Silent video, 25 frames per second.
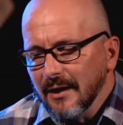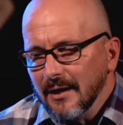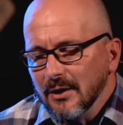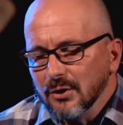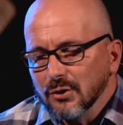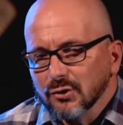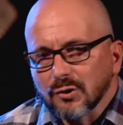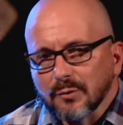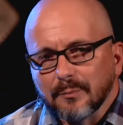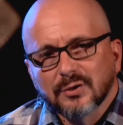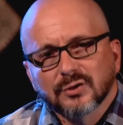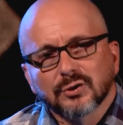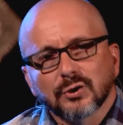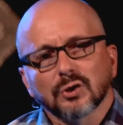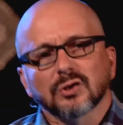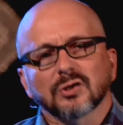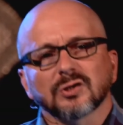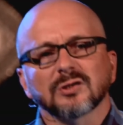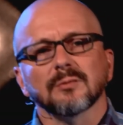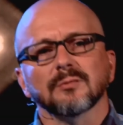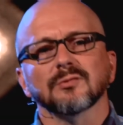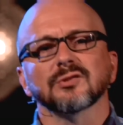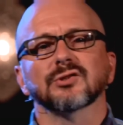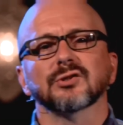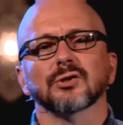żeby coś z
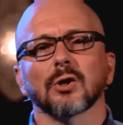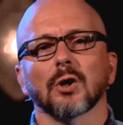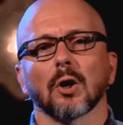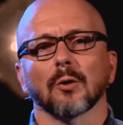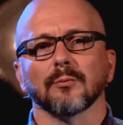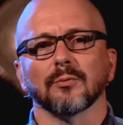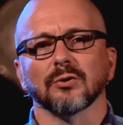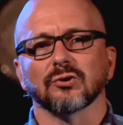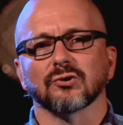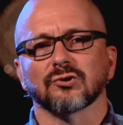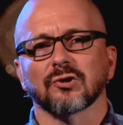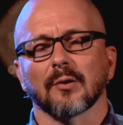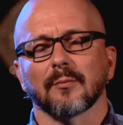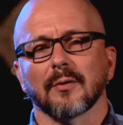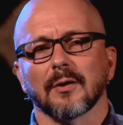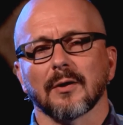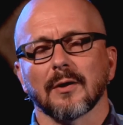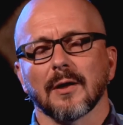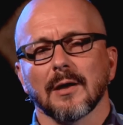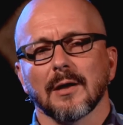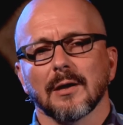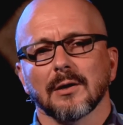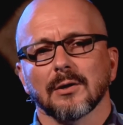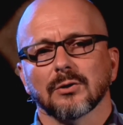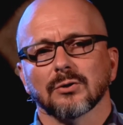tym zrobić, żeby,
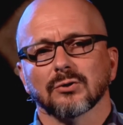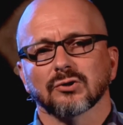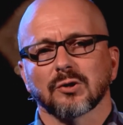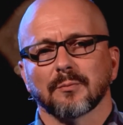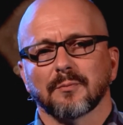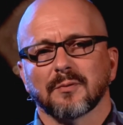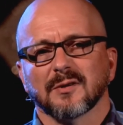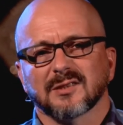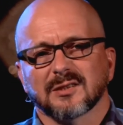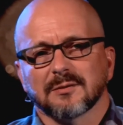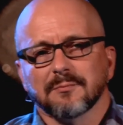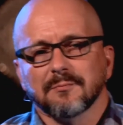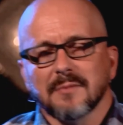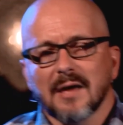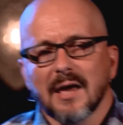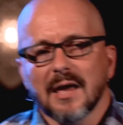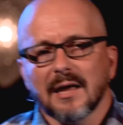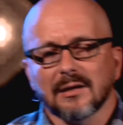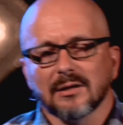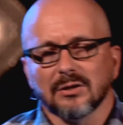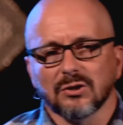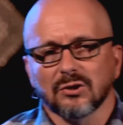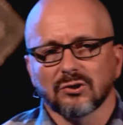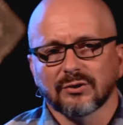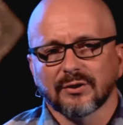żeby
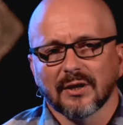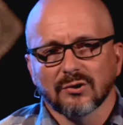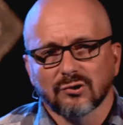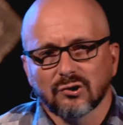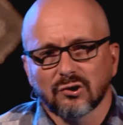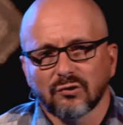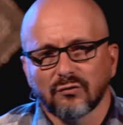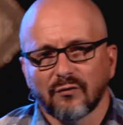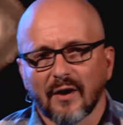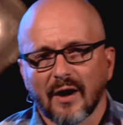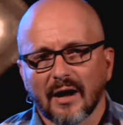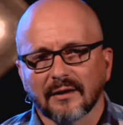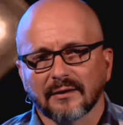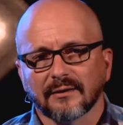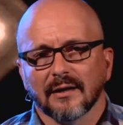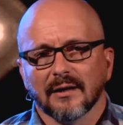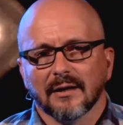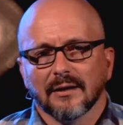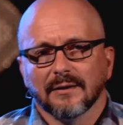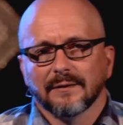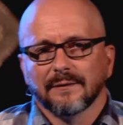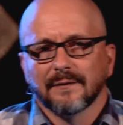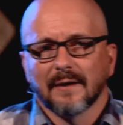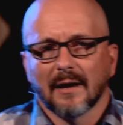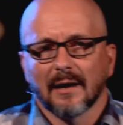zmienić ten świat
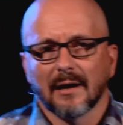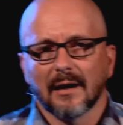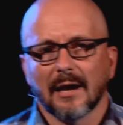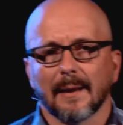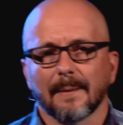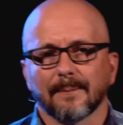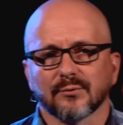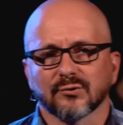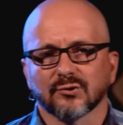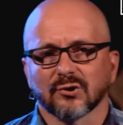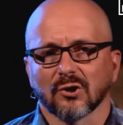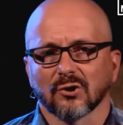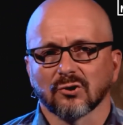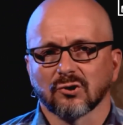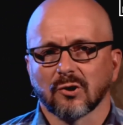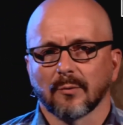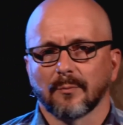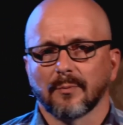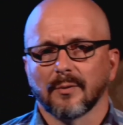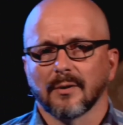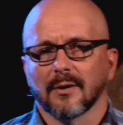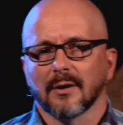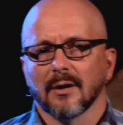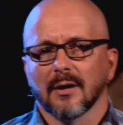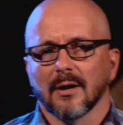na lepsze,
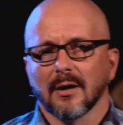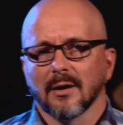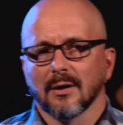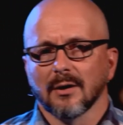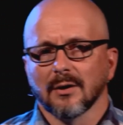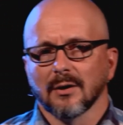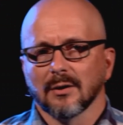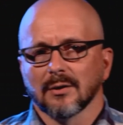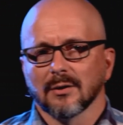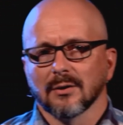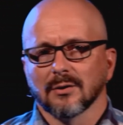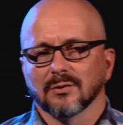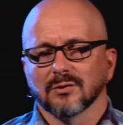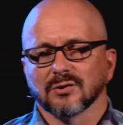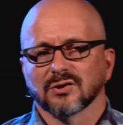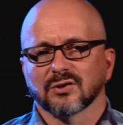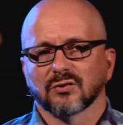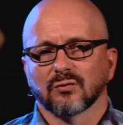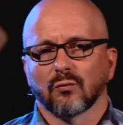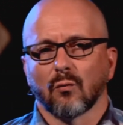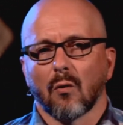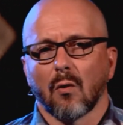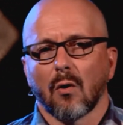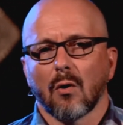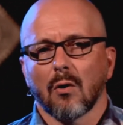żeby
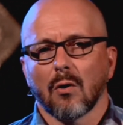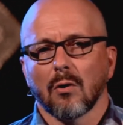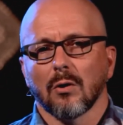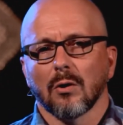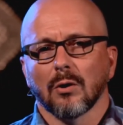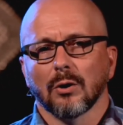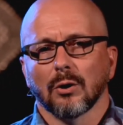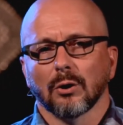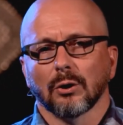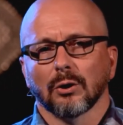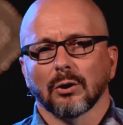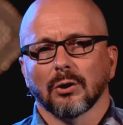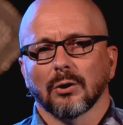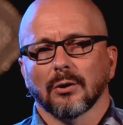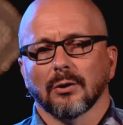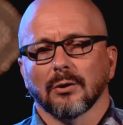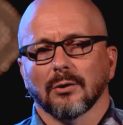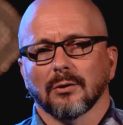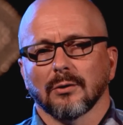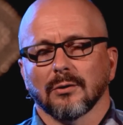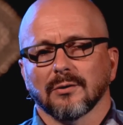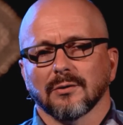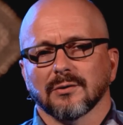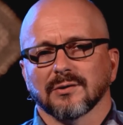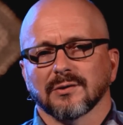zło
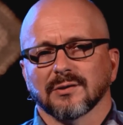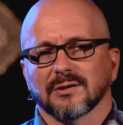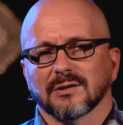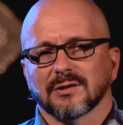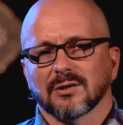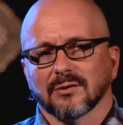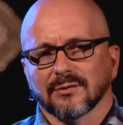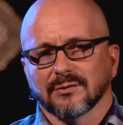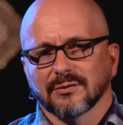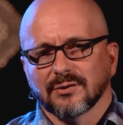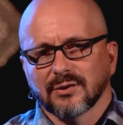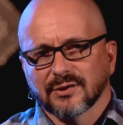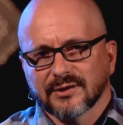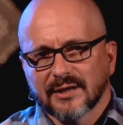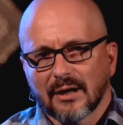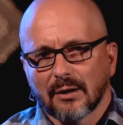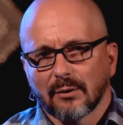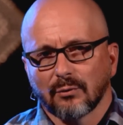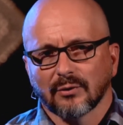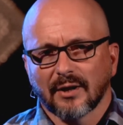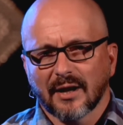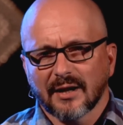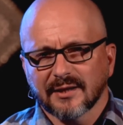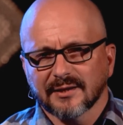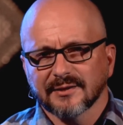
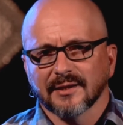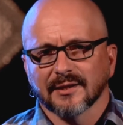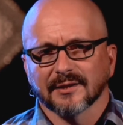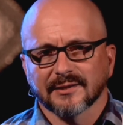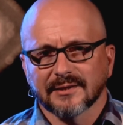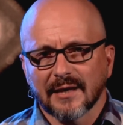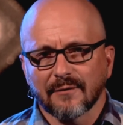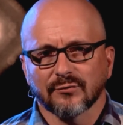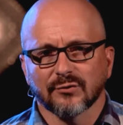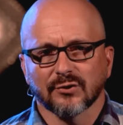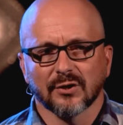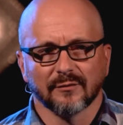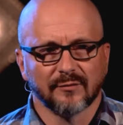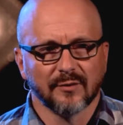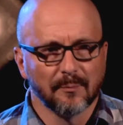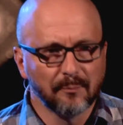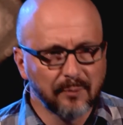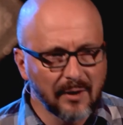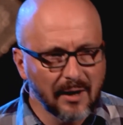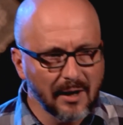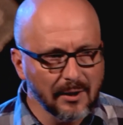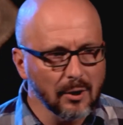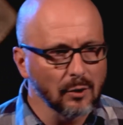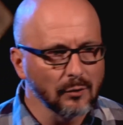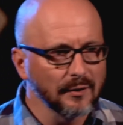zostało raz na zawsze
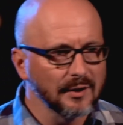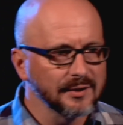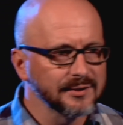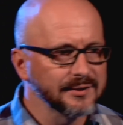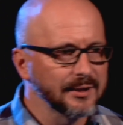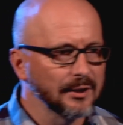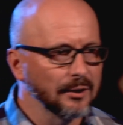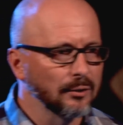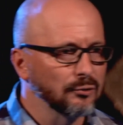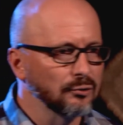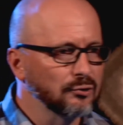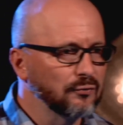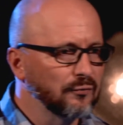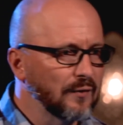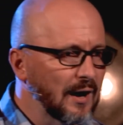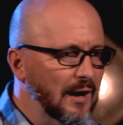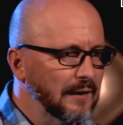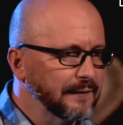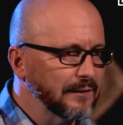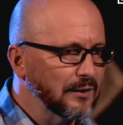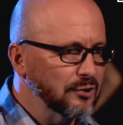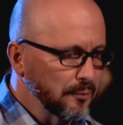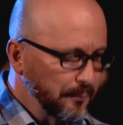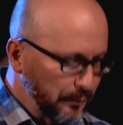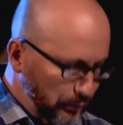wyplenione z tego
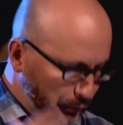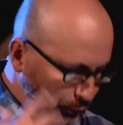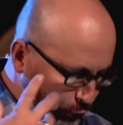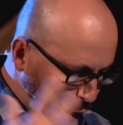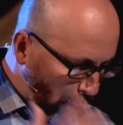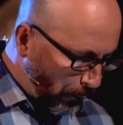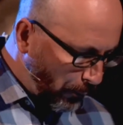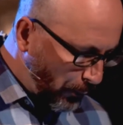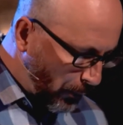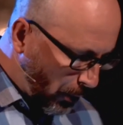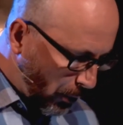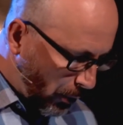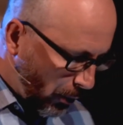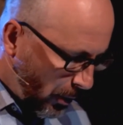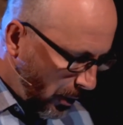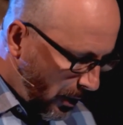świata, żeby dobro